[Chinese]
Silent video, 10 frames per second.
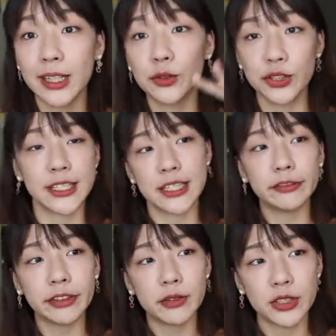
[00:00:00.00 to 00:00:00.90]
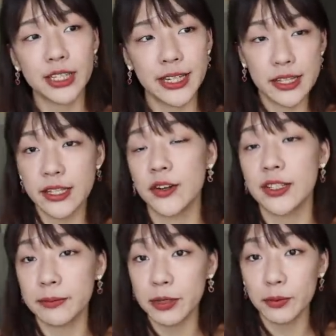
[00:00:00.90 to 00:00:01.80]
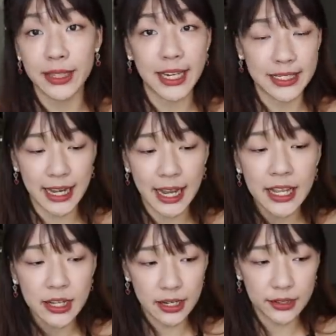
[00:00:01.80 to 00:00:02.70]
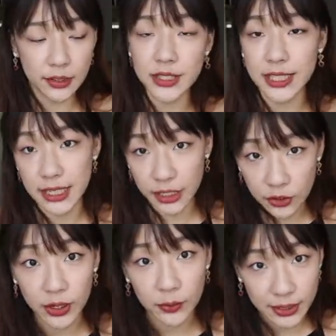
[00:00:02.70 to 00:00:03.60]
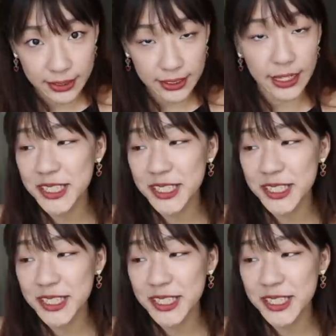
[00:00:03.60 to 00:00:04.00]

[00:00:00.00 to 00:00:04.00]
然后我就很兴奋，我就上 Instagram 上面问大家，搜集一些 Q&A 的问题。